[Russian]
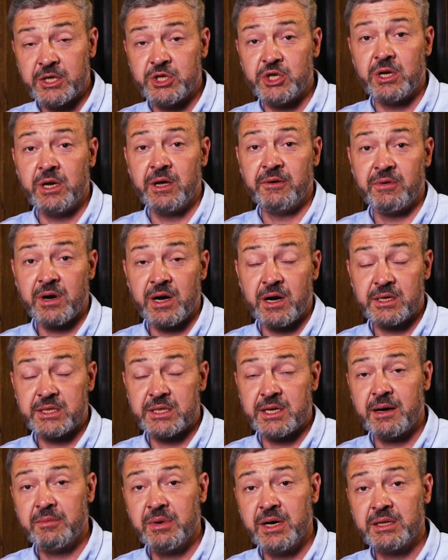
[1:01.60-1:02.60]
начали
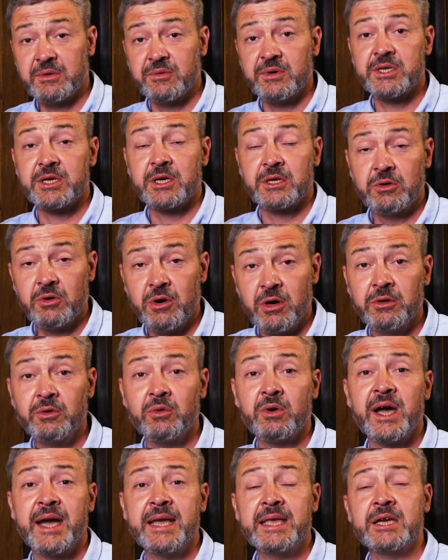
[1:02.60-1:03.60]
разрабатывать кто?
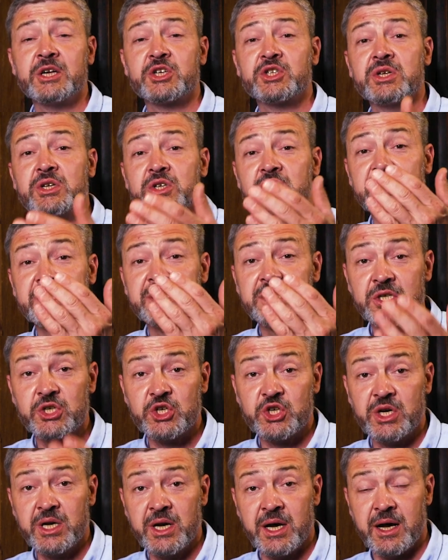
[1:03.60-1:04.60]
Ну, конечно же,
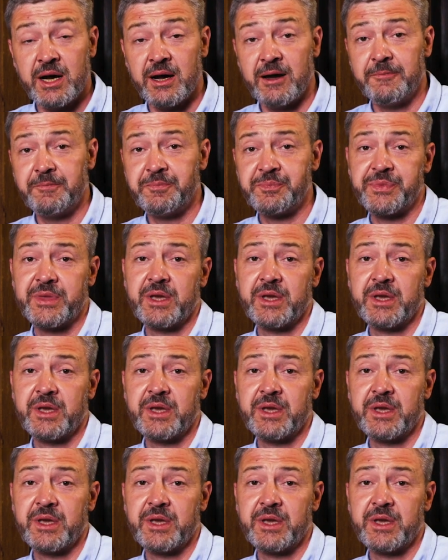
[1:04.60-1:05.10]
США.